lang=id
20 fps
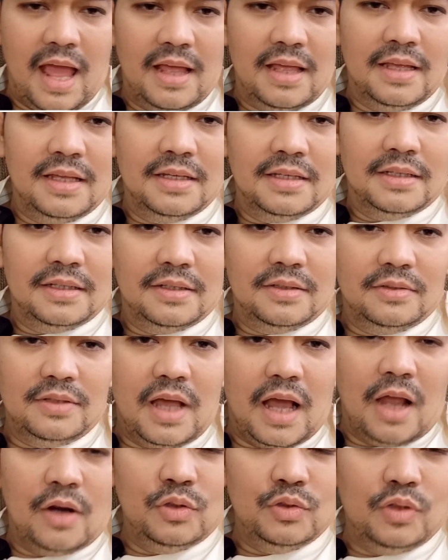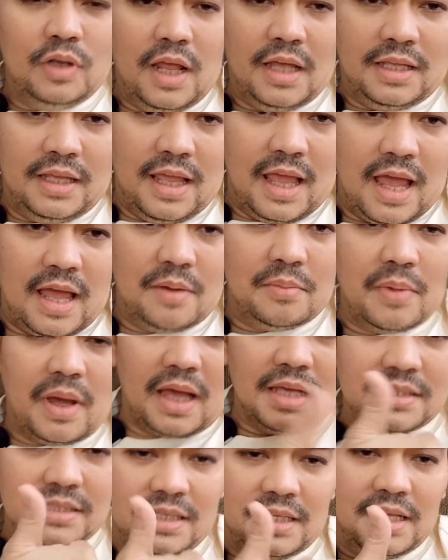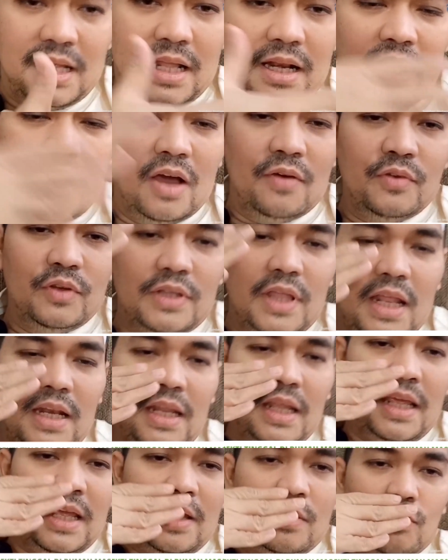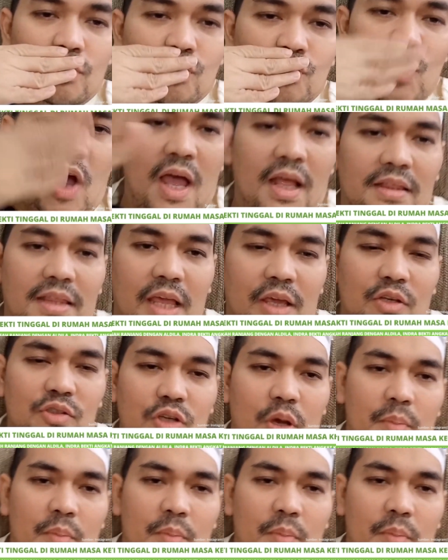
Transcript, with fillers: lantaran kamar miliknya dialihfungsikan menjadi studio.